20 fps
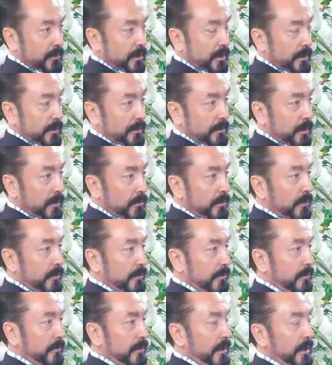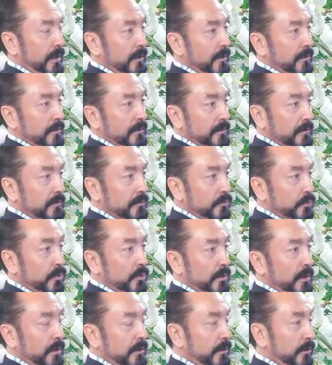gayet emin yani
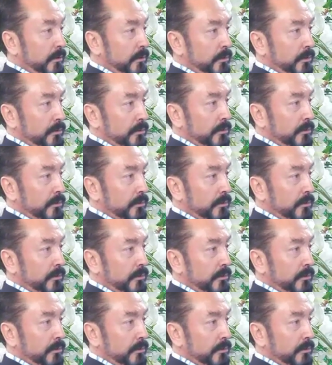çok akıllı